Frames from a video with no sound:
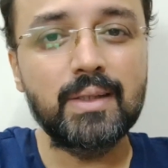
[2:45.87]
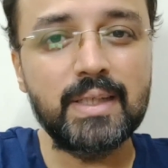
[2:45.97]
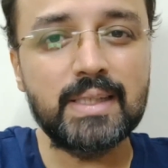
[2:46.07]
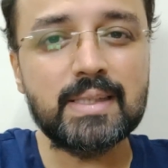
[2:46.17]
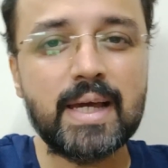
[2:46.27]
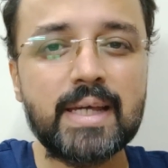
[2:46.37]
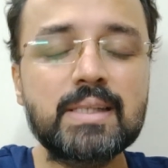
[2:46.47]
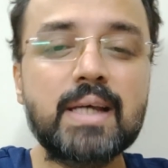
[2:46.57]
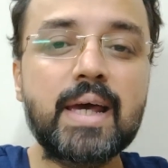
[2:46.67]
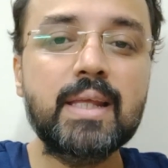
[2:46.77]
दीज
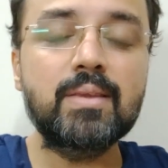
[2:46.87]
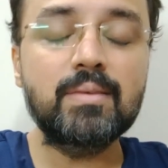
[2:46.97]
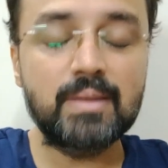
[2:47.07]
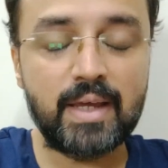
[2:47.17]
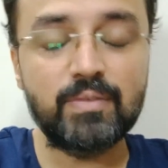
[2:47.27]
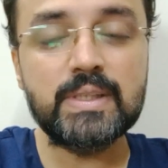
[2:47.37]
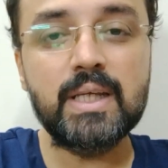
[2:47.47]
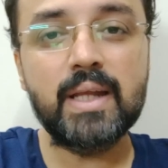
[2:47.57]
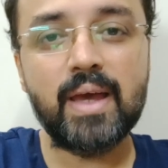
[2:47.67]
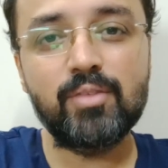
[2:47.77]
गाइज आई आई हैव
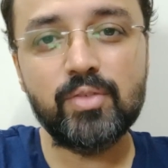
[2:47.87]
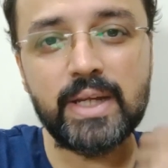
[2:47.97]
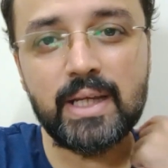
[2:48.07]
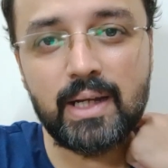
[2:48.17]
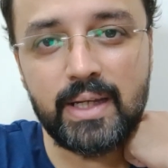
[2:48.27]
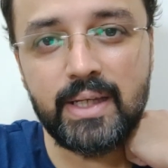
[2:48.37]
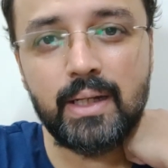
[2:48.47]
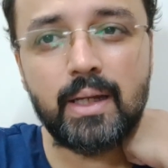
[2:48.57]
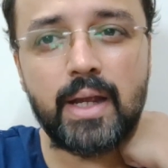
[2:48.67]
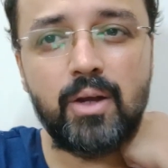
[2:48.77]
सीन हैव अ वेरी
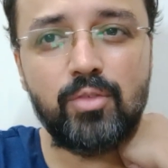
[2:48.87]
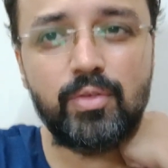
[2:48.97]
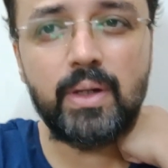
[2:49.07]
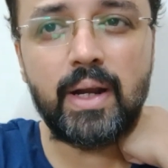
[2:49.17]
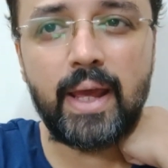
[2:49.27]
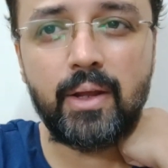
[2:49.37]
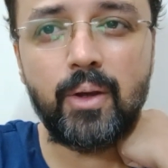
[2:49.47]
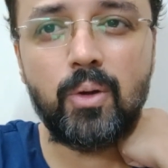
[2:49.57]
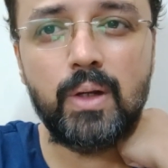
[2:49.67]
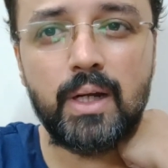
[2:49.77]
क्लीन काइंड ऑफ अ ट्रैक
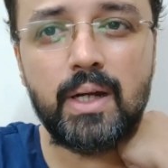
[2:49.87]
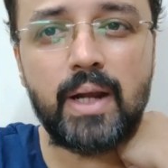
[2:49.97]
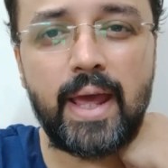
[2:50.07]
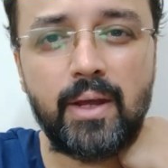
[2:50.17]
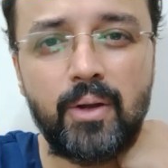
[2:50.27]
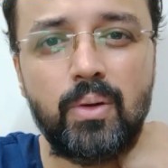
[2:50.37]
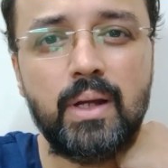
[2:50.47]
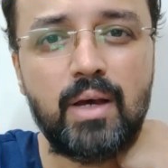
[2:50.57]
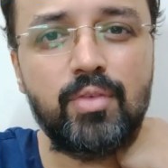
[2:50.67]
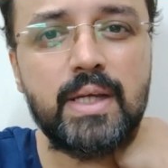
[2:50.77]
रिकॉर्ड उनका ट्रैक
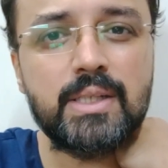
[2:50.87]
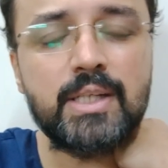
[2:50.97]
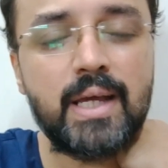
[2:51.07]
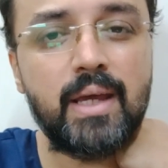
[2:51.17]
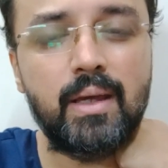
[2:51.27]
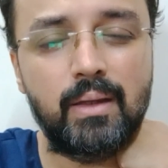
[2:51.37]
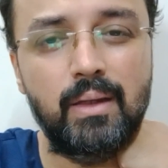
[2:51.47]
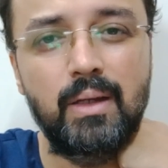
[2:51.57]
रिकॉर्ड काफ़ी अच्छा है